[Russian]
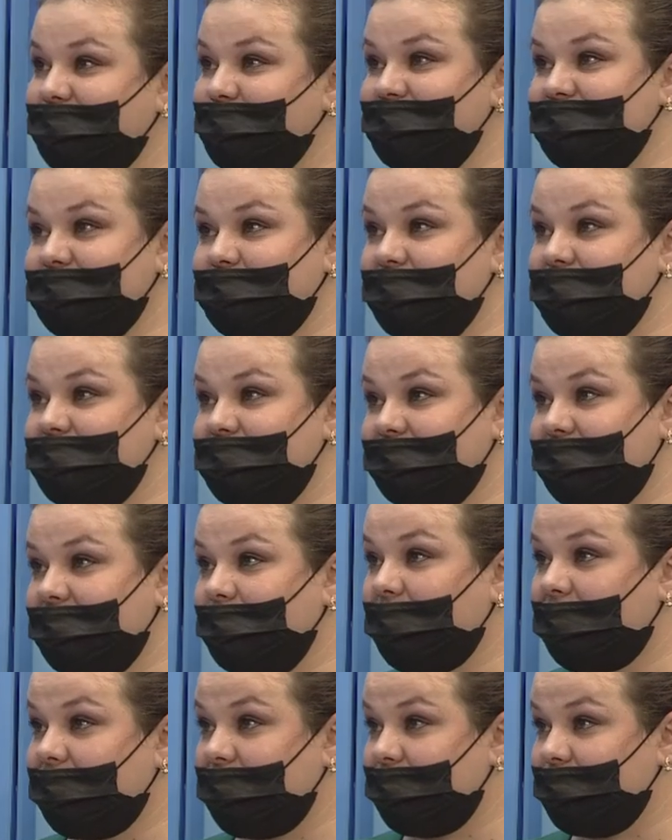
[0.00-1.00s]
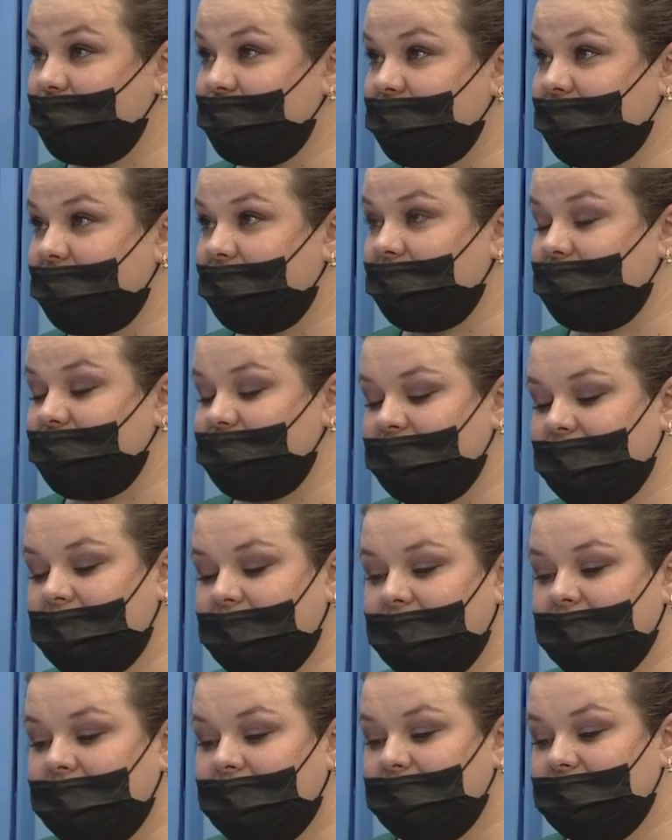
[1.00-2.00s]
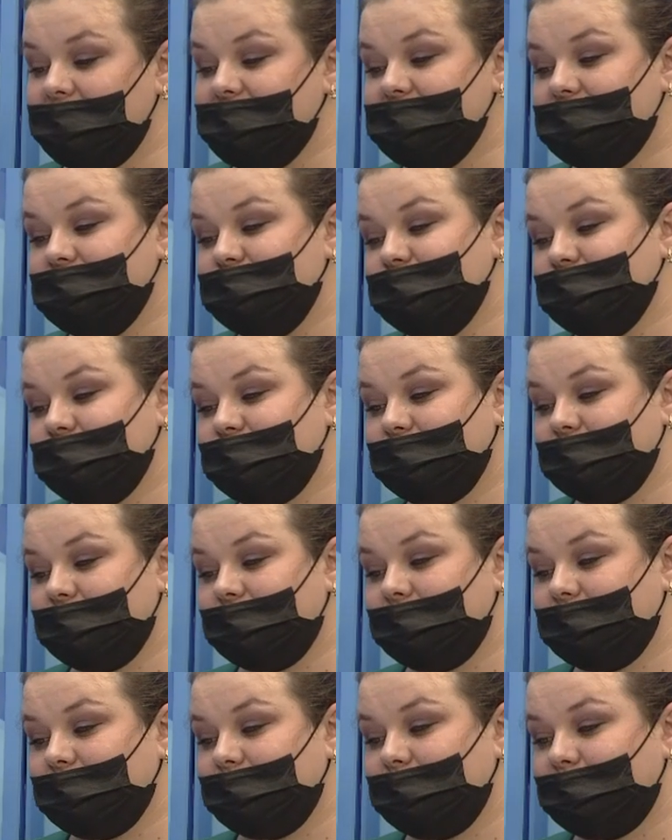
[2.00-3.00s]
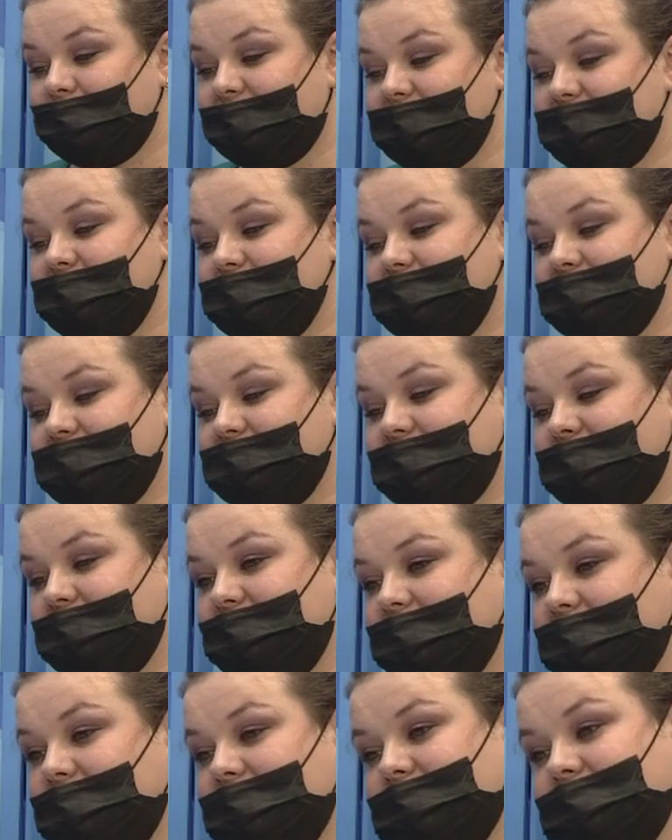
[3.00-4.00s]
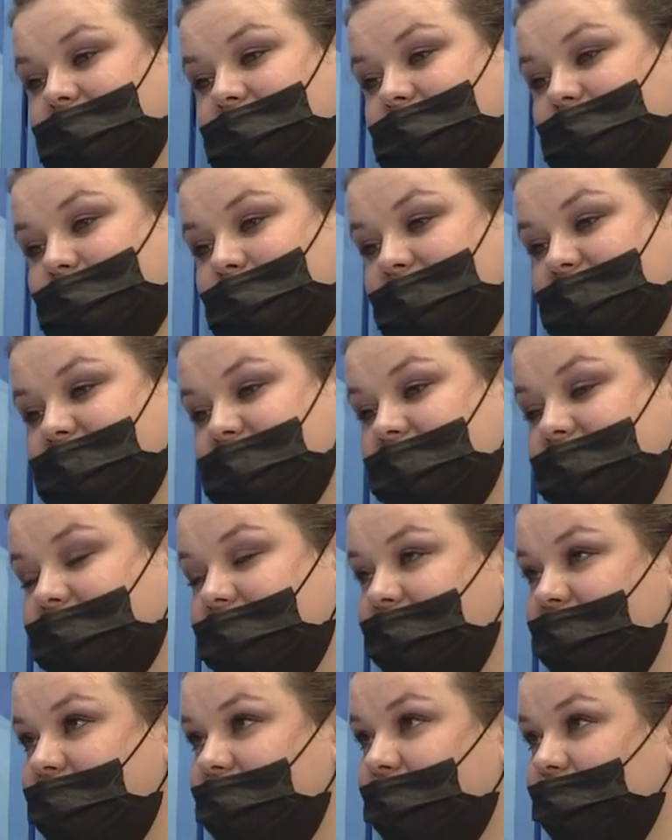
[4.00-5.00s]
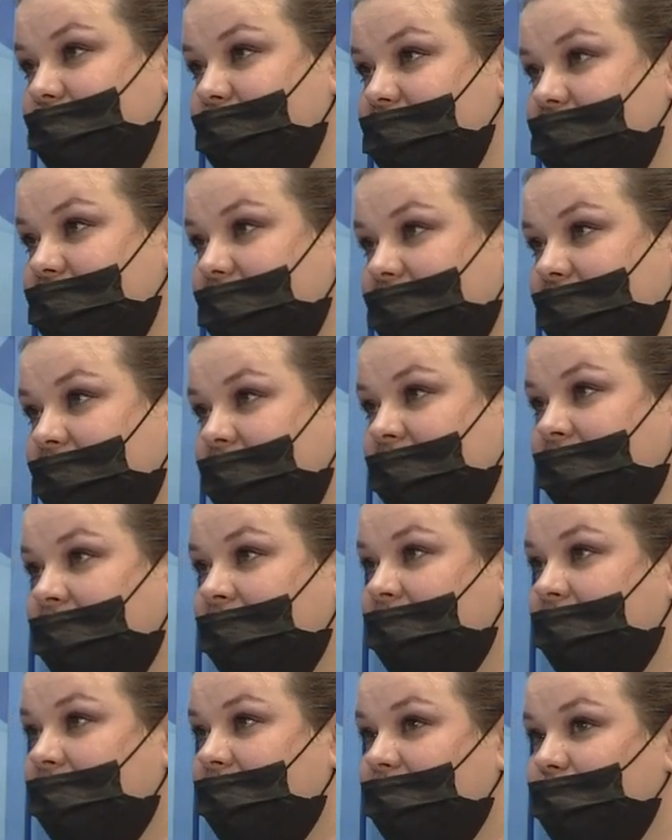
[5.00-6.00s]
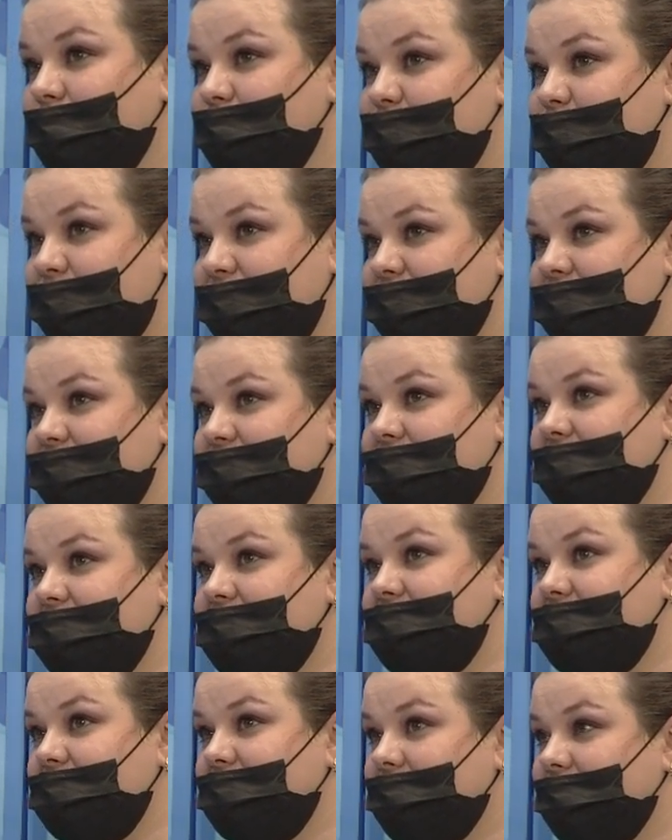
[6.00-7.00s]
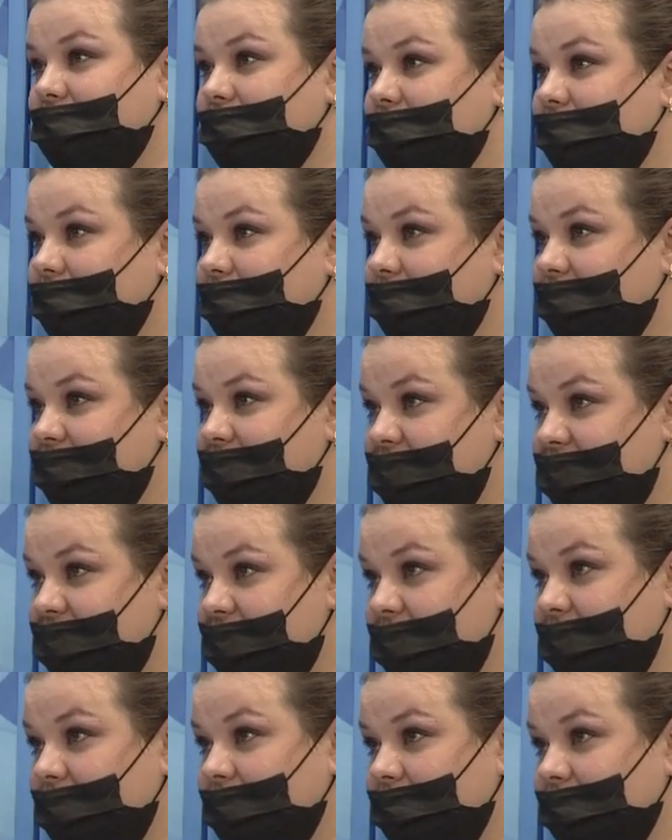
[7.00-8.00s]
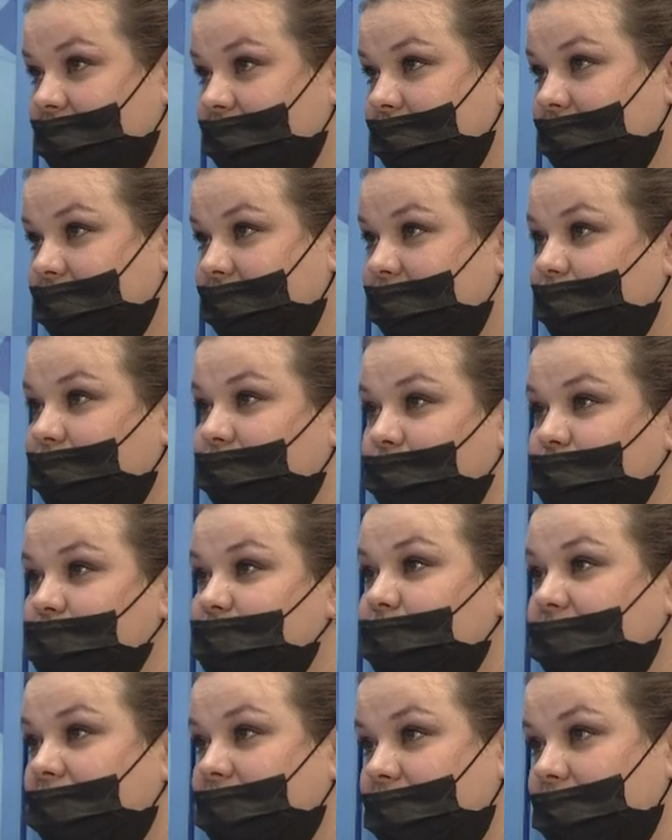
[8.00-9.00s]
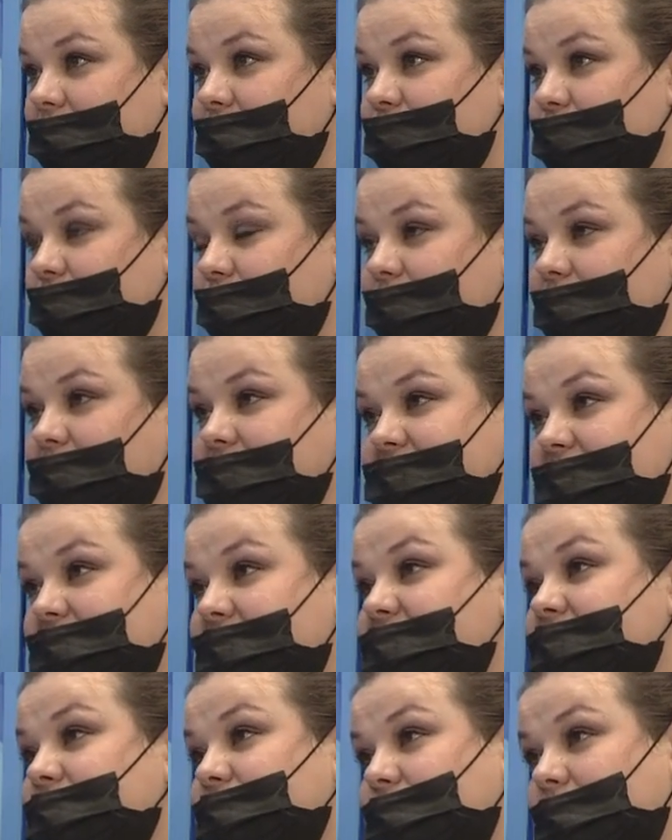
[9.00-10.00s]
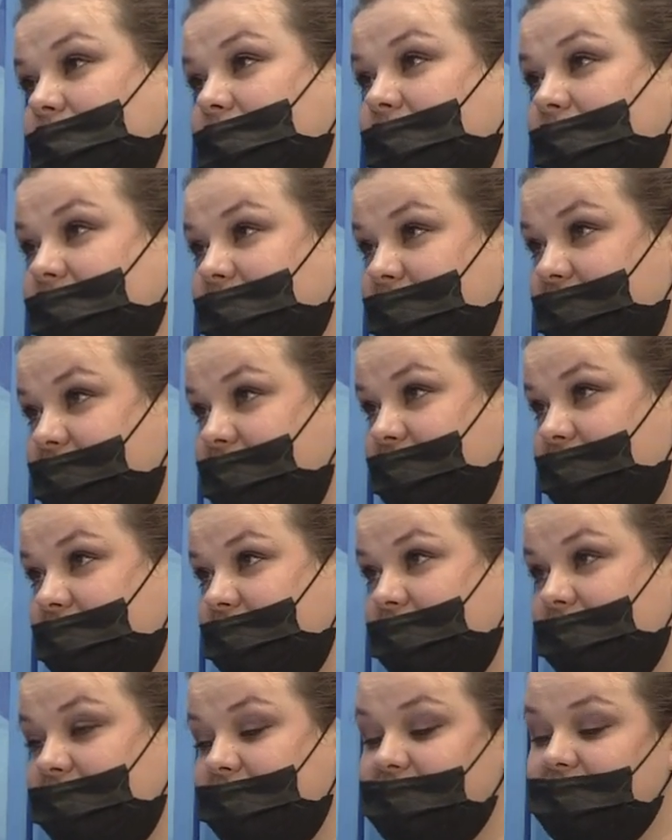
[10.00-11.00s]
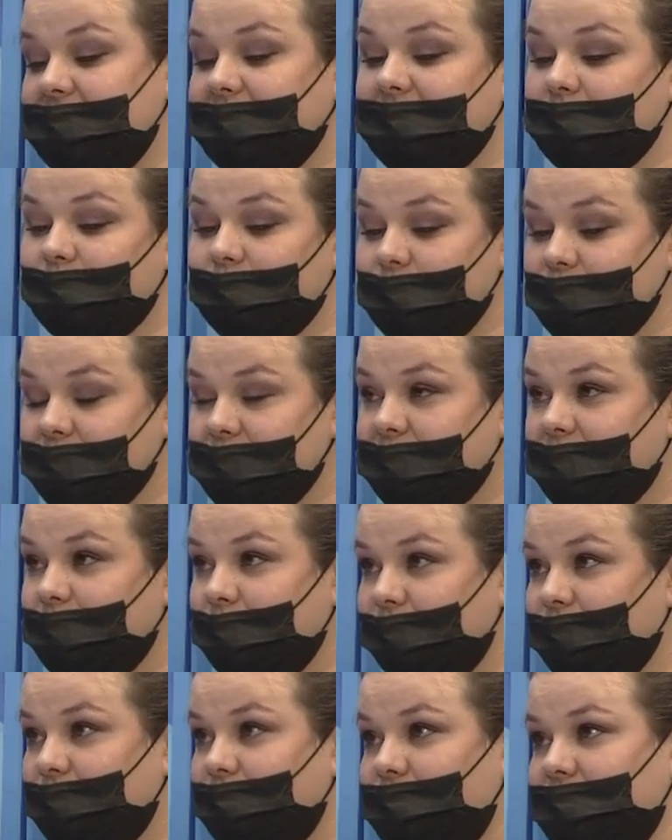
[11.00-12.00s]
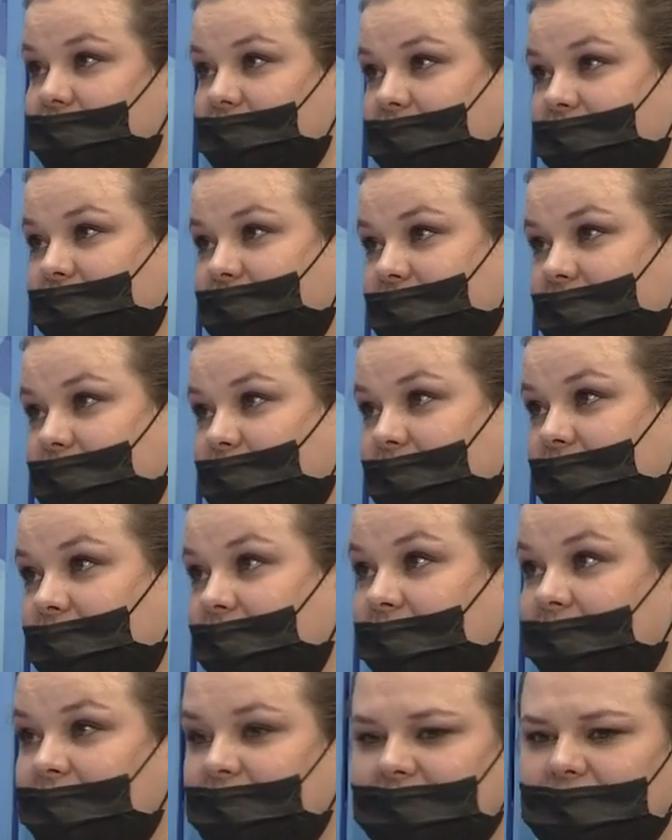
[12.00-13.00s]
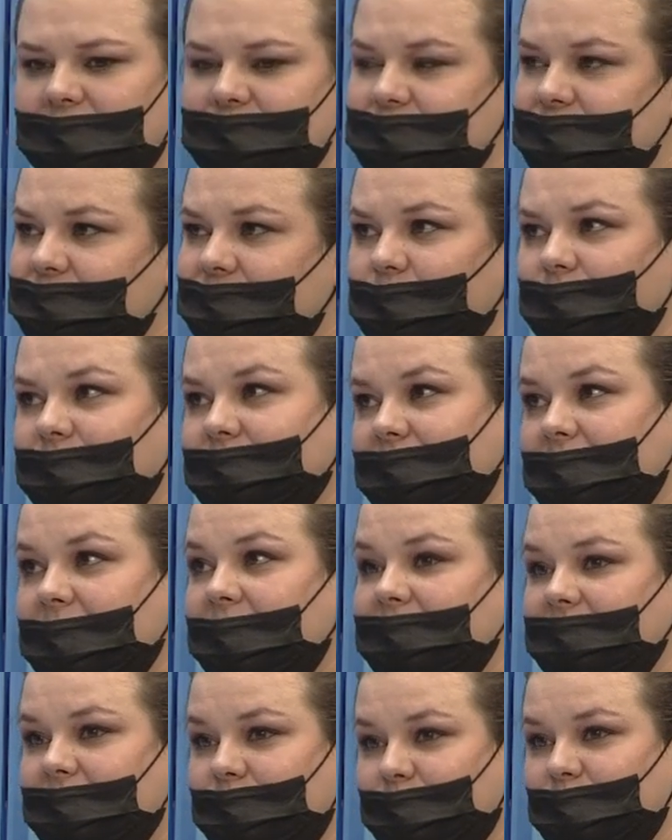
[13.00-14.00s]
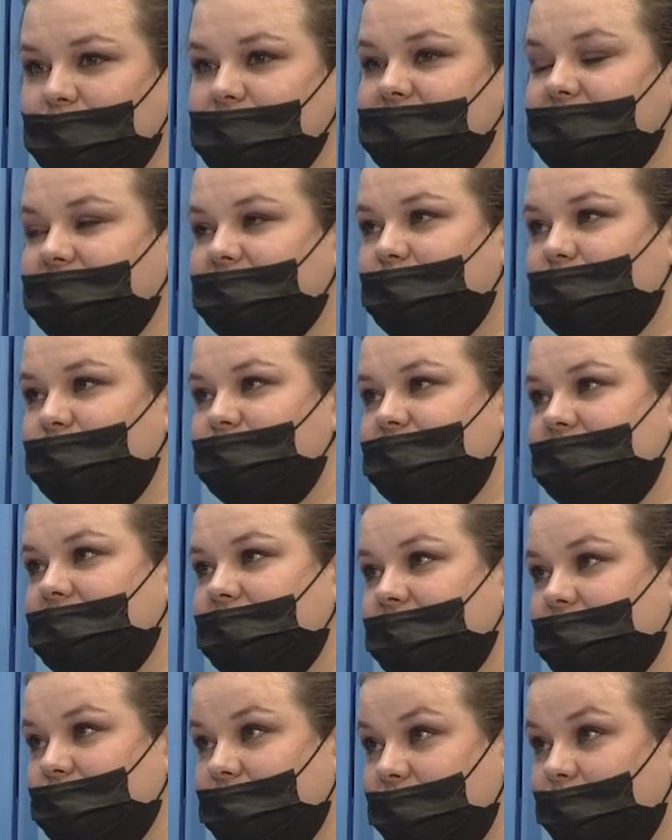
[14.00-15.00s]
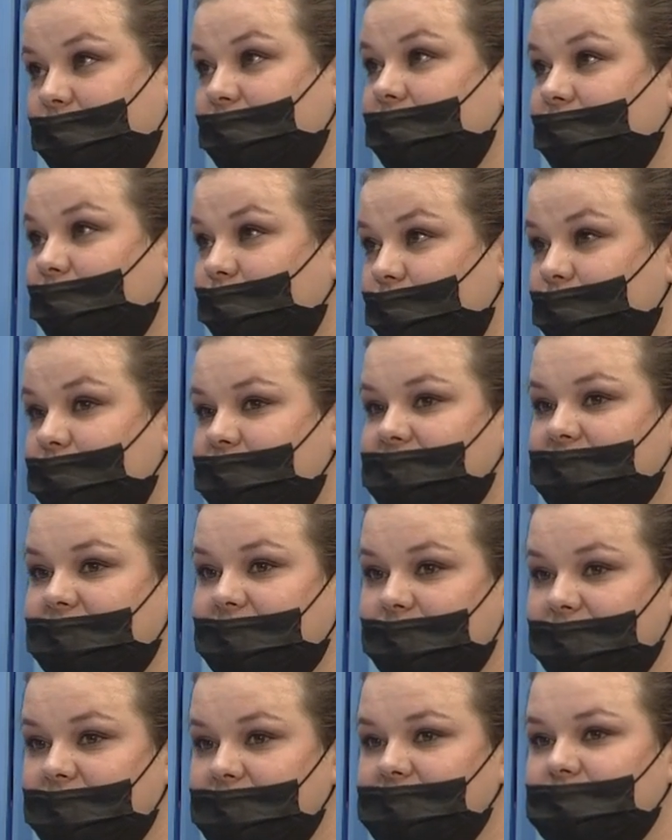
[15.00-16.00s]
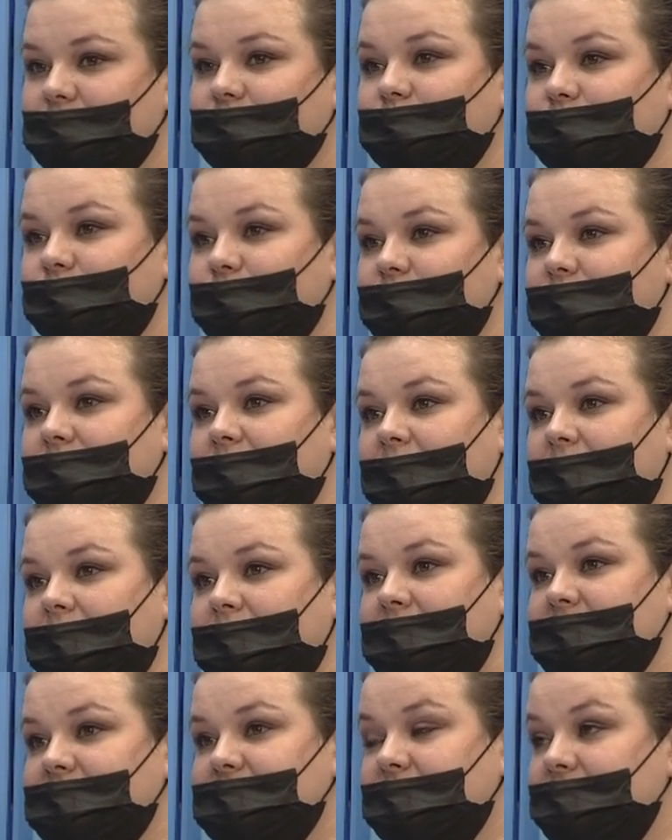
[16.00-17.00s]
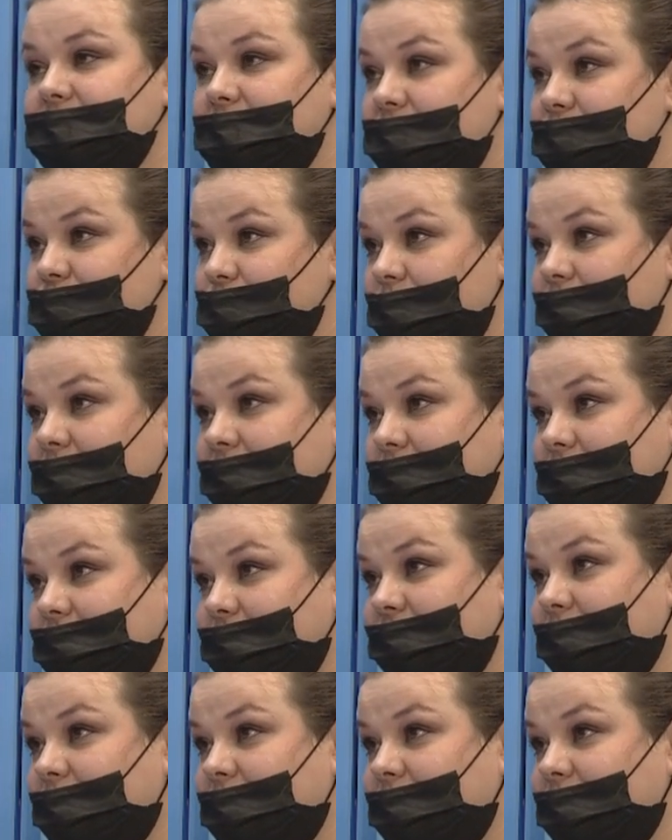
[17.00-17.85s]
уже меньше внимания уделяешь. Я скажу, что практически, наверное, процентов 90 успешность детей, именно успехи их в школе, зависит только от родителей. Если ты будешь ребенку уделять время, даже не онлайн, а просто в обучении, то ребенок будет стремиться, он будет заинтересован в